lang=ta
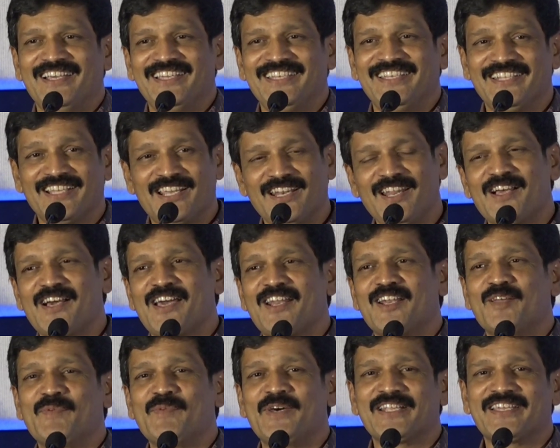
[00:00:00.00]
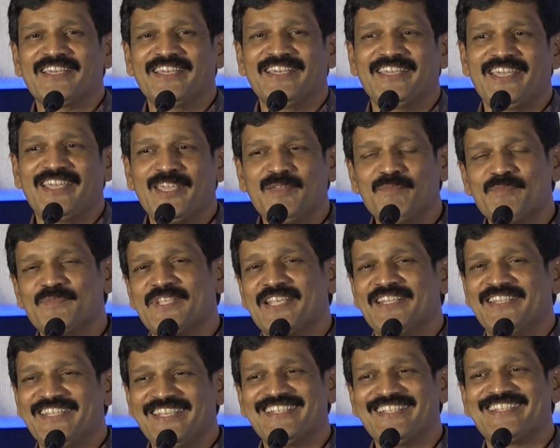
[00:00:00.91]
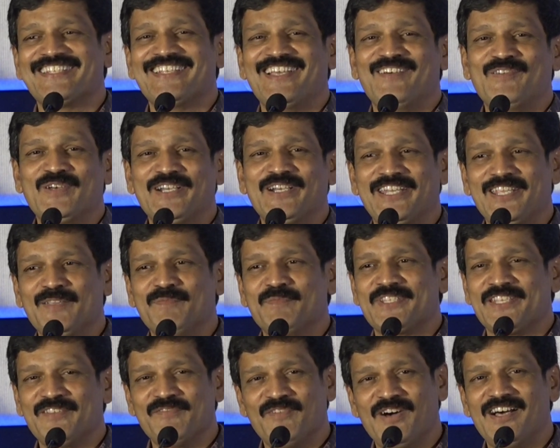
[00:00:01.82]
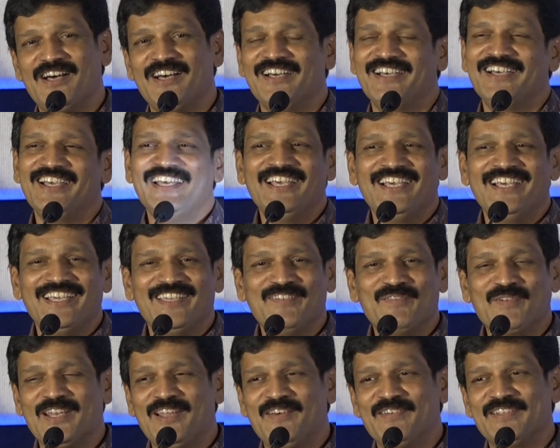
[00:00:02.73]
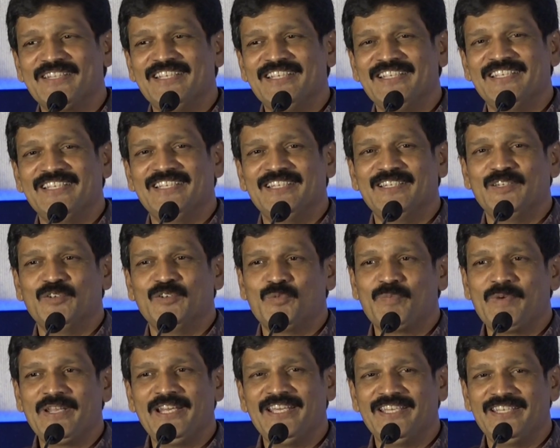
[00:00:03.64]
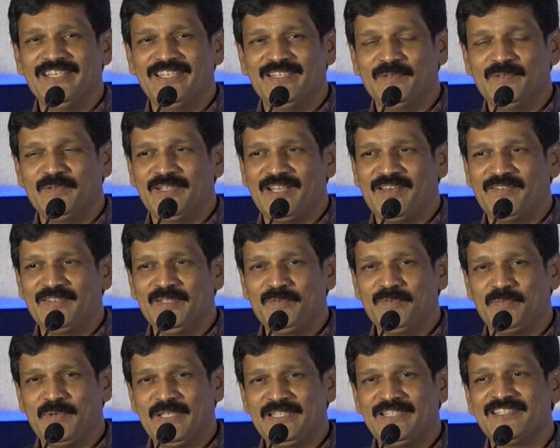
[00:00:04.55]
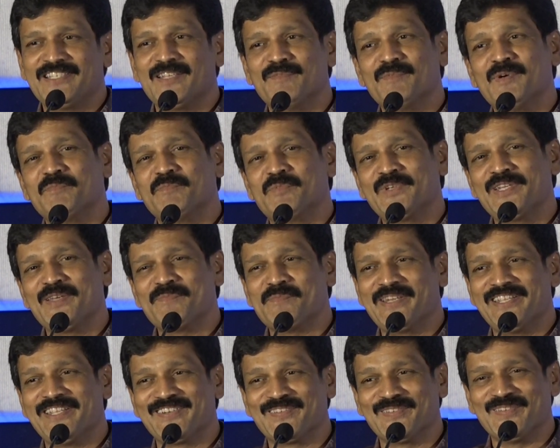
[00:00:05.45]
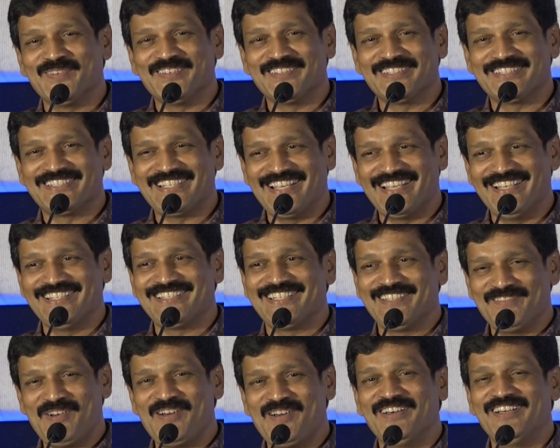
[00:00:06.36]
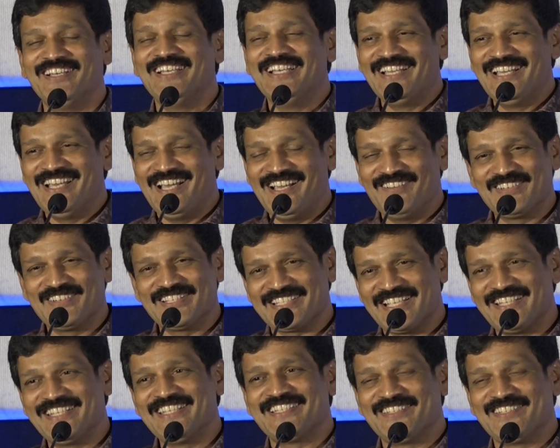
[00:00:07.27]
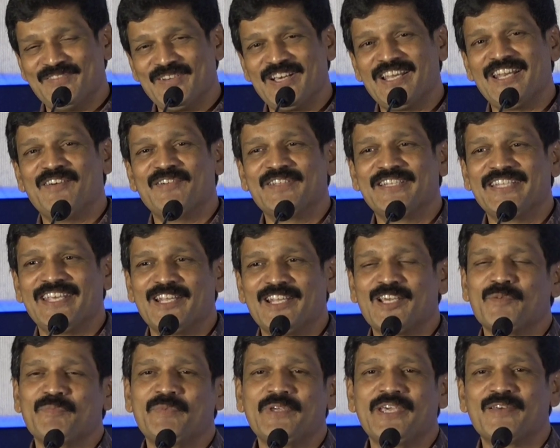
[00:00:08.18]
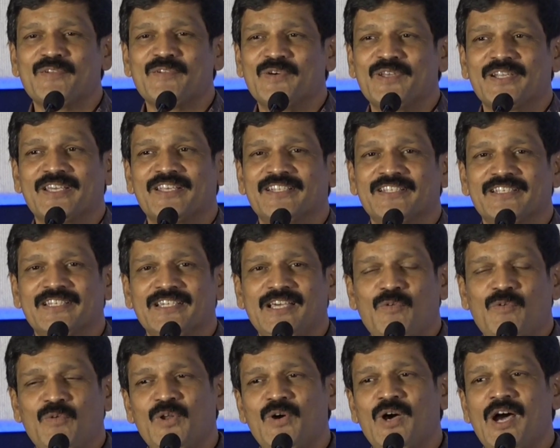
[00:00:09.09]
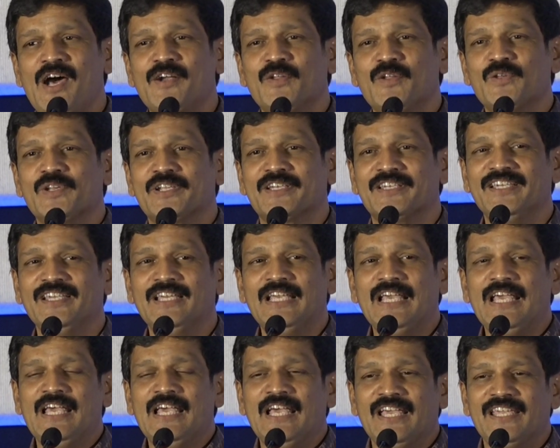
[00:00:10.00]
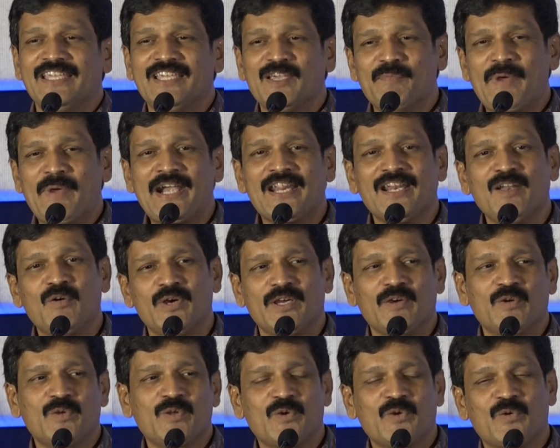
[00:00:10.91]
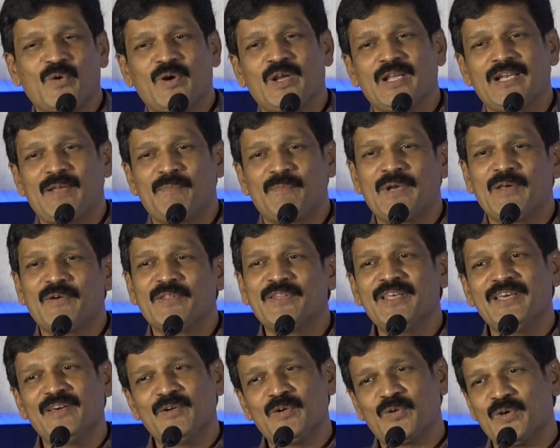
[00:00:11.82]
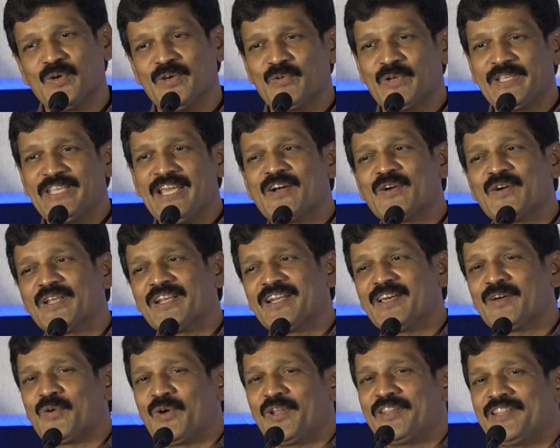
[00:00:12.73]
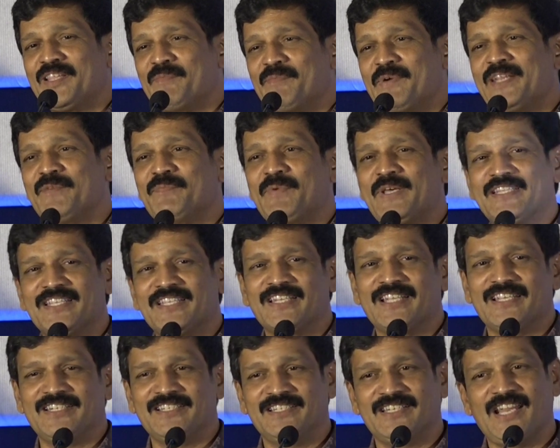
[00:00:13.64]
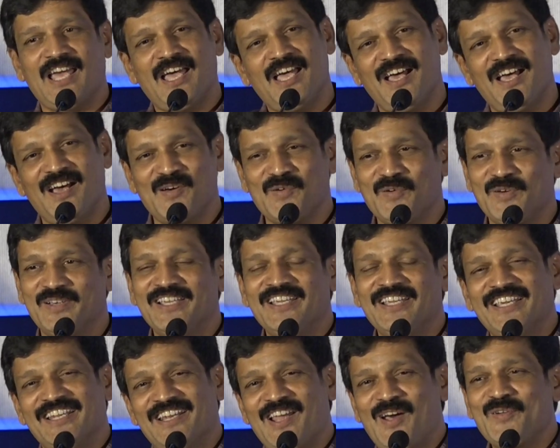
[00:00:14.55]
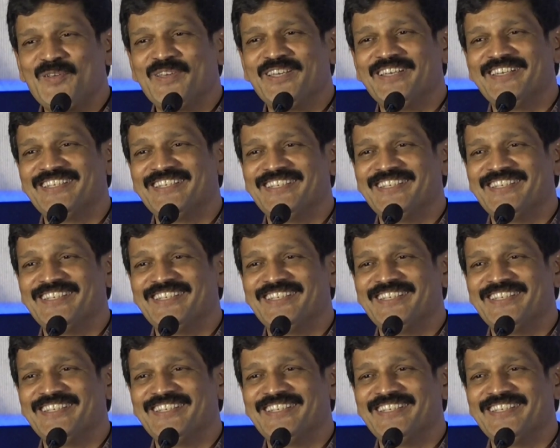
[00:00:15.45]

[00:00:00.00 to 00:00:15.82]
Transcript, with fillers: இதுக்கெல்லாம் காரணமாக இருக்க எய்ம் சதீஷ் அவங்க டீம் சிவா இவங்கெல்லாம் வந்து உண்மையிலே நான் வந்து பத்து ஜென்மம் புண்ணியம் பண்ணியிருக்கணும் ச சிவா அவங்க சதீஷ் இவங்கெல்லாம் வந்து எனக்கு பிஆர்ஓ இருக்கிறதுக்கு அவ்வளோ ஹார்ட் ஒர்க்கு இங்கே மேடையில் ஒரு நம்மளை வந்து ஒரு இயக்குனரை குழந்த மாதிரி பார்த்துக்கிறாரு நான் அவன் நானும்